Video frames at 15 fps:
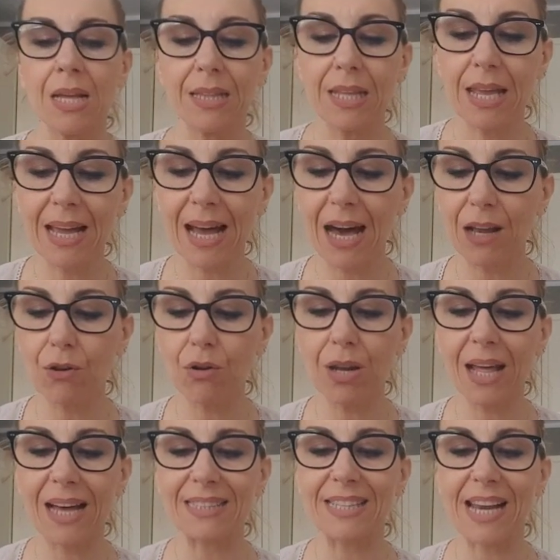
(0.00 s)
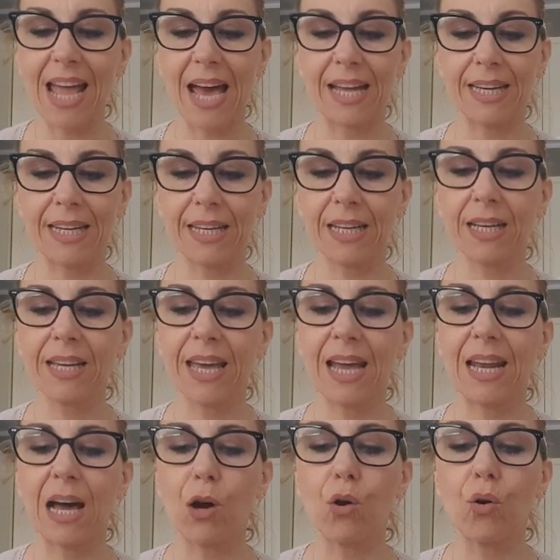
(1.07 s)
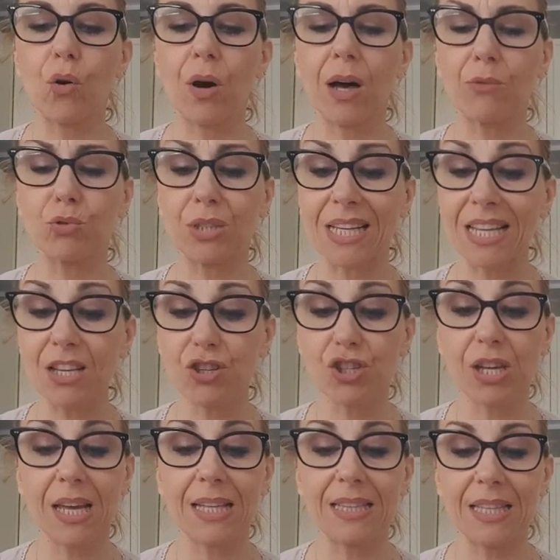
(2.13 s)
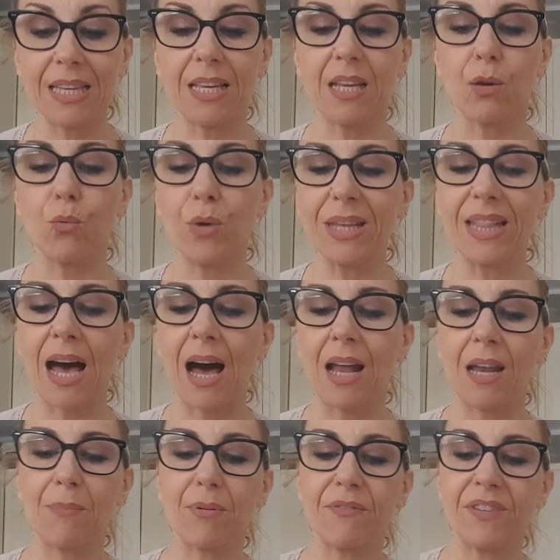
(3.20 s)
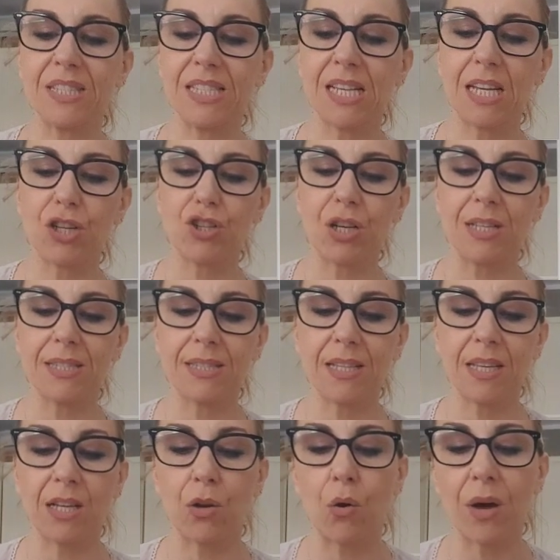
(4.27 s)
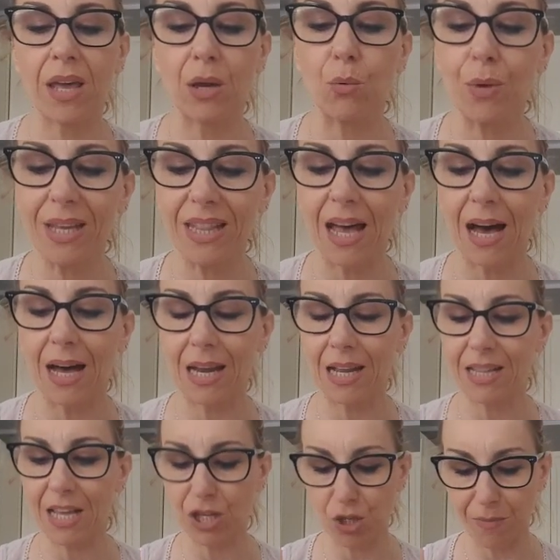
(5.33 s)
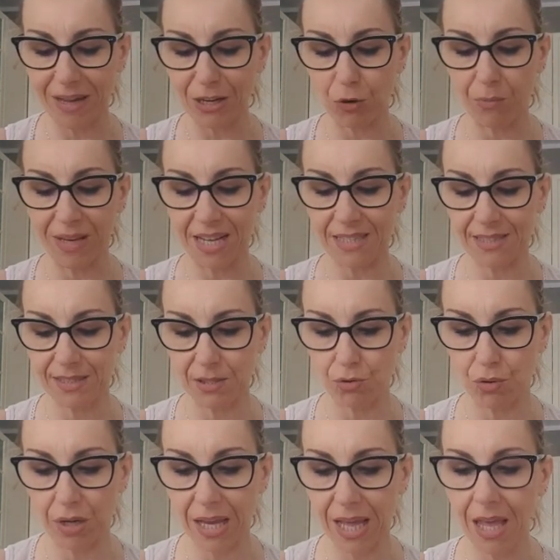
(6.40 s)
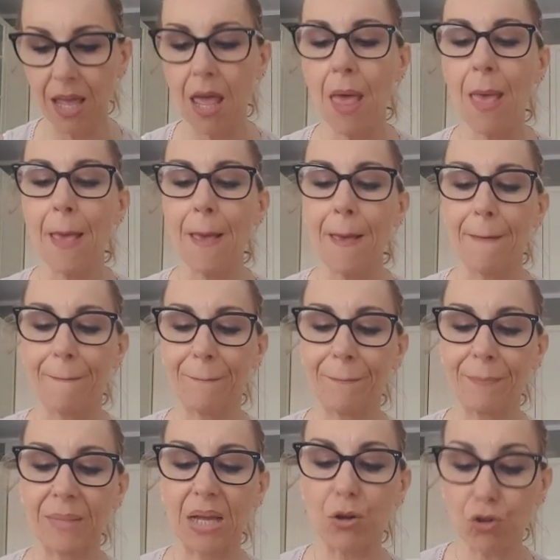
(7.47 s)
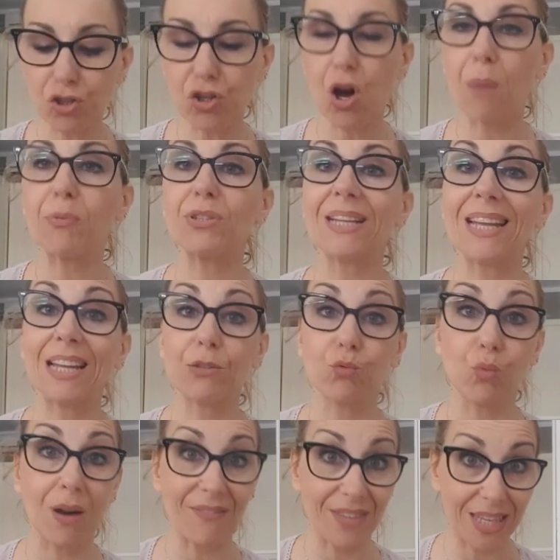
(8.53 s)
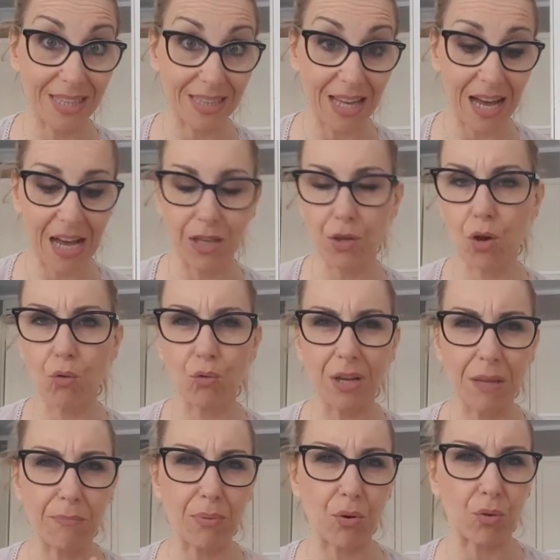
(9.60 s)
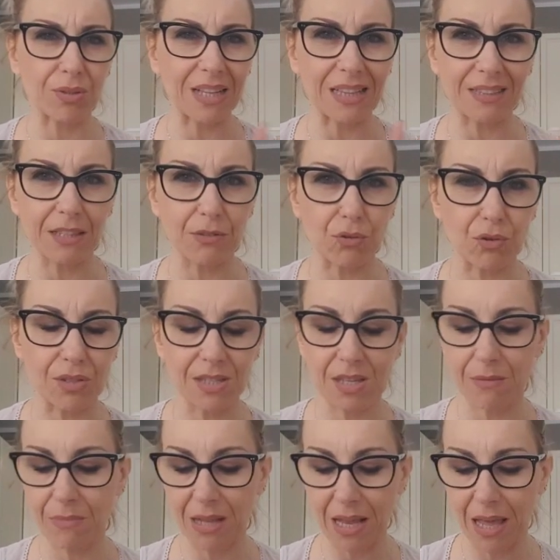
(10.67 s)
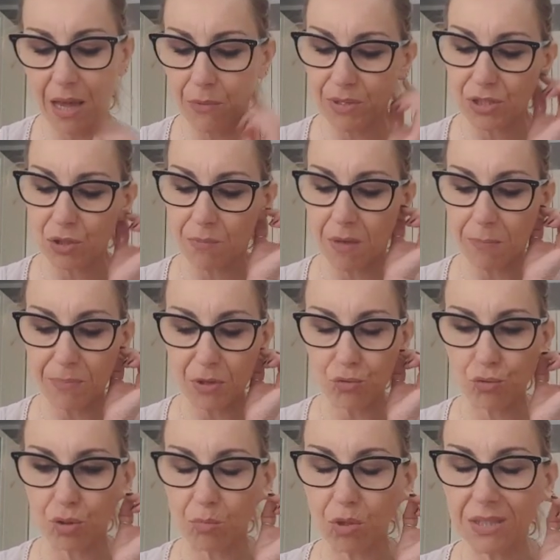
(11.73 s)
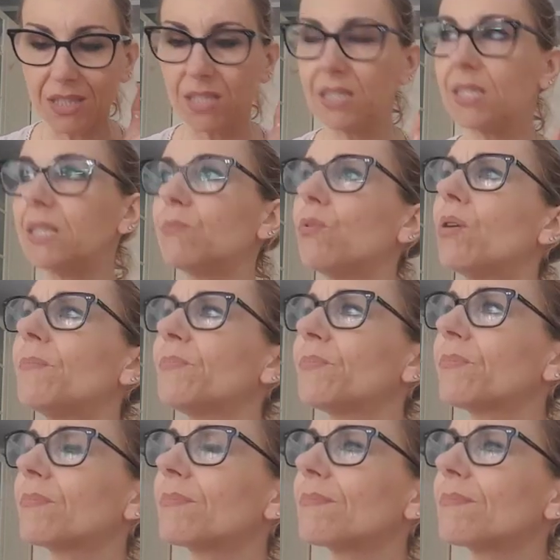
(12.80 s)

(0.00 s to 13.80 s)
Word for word: di Carol Adrienne, che è la coautrice di Guida alla profezia di Celestino e Guida alla decima illuminazione Mm, lo scopo della tua vita. Io ho un libro dal titolo simile e questo mi è piaciuto moltissimo.